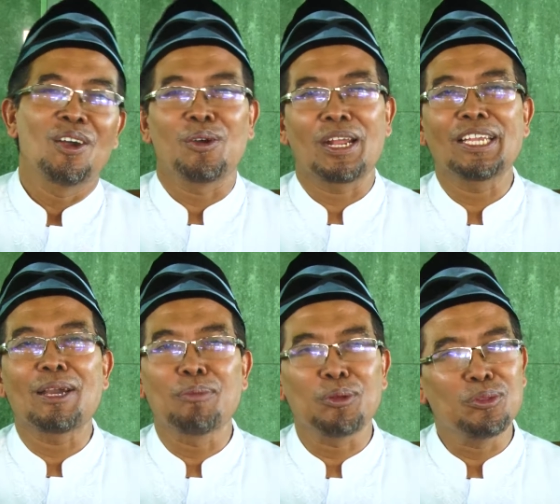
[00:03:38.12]
Orang yang
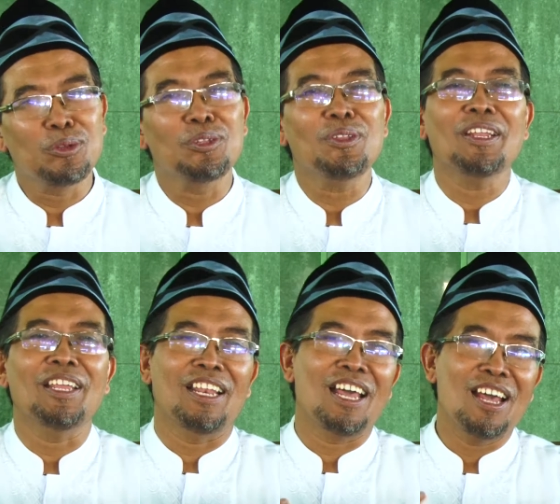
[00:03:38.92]
beruntung itu
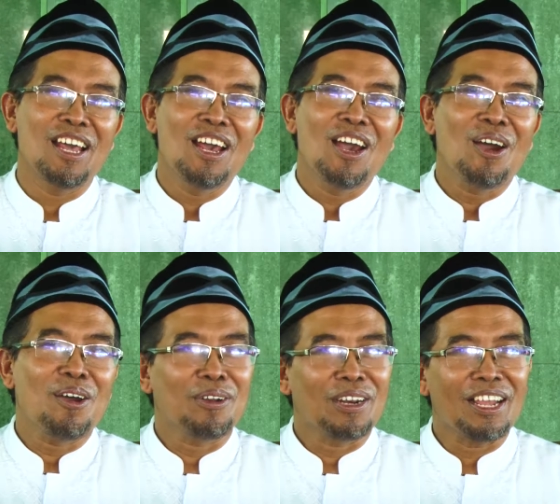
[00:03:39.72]
adalah
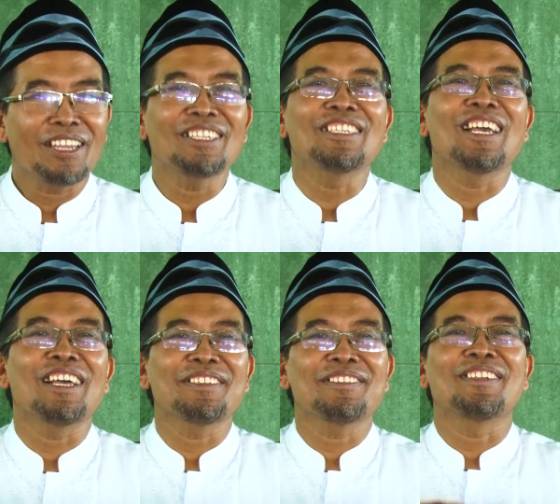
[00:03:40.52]
orang
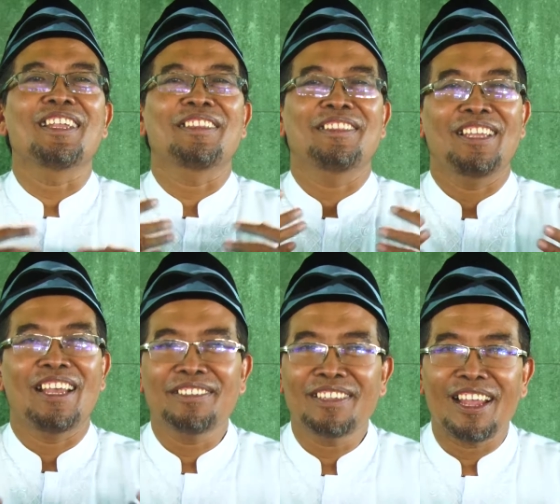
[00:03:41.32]
yang
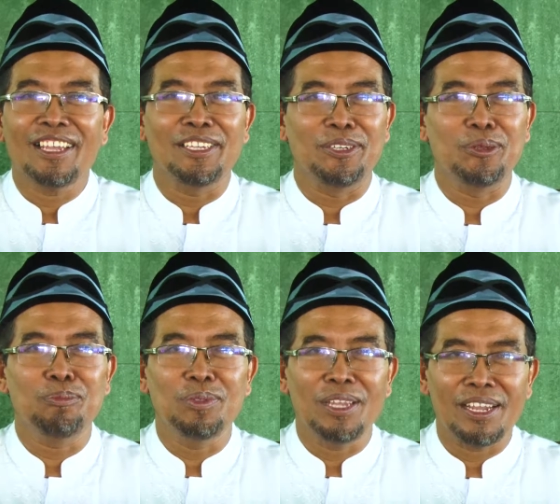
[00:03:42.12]
senantiasa
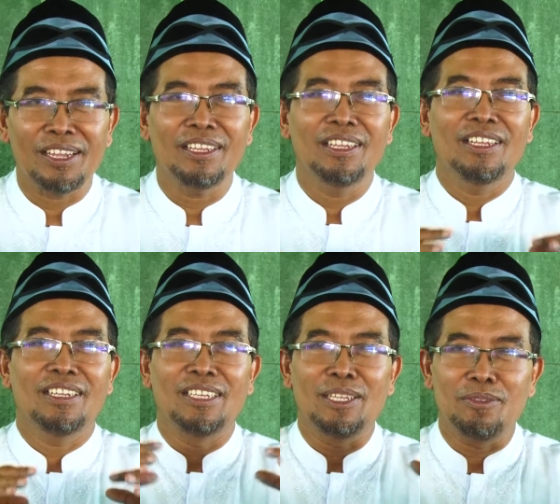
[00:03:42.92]
hidupnya
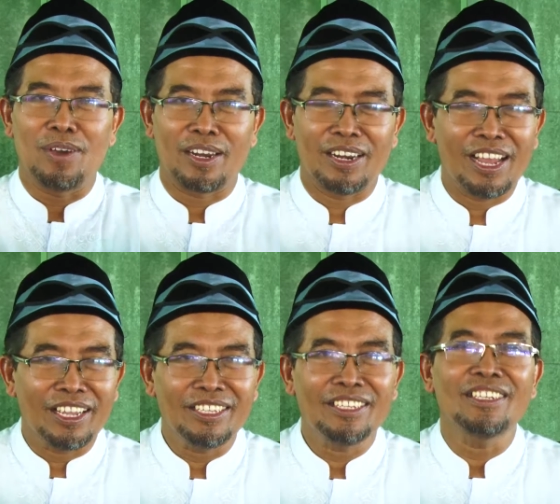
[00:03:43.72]

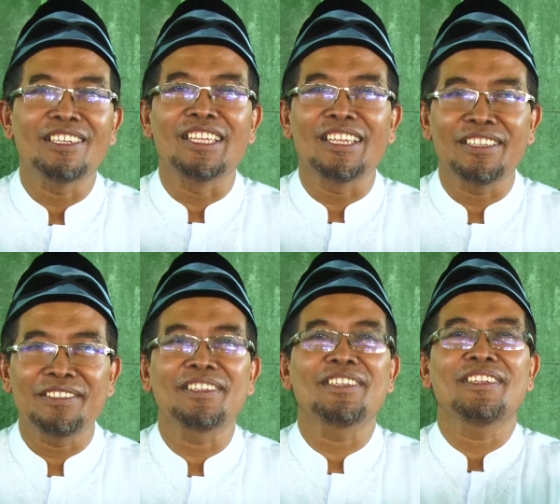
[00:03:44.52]
diwarnai,
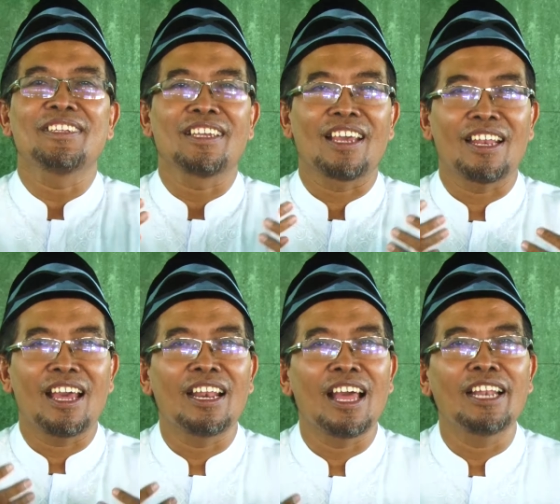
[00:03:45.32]
diisi dengan
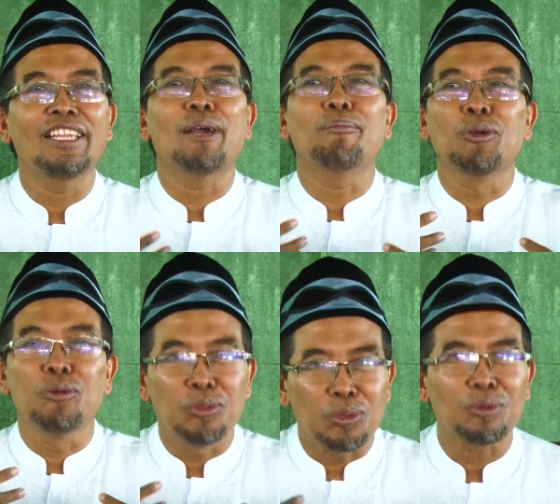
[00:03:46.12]
hal-hal yang
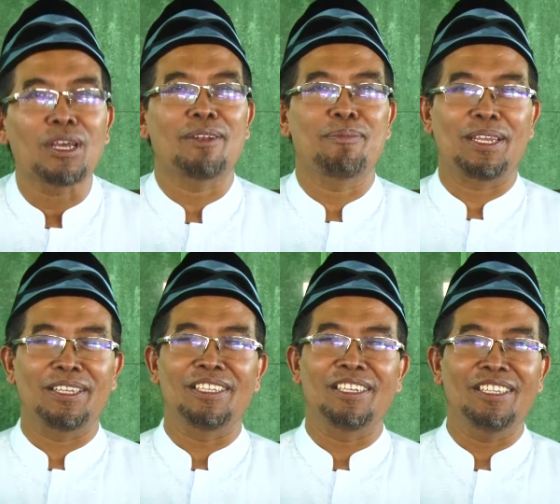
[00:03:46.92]
menguntungkan bagi
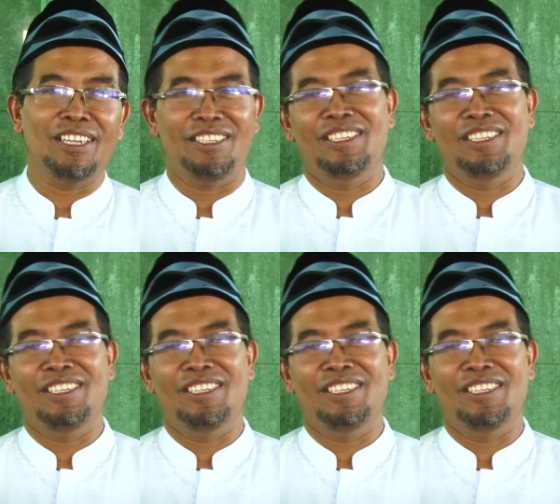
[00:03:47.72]
dirinya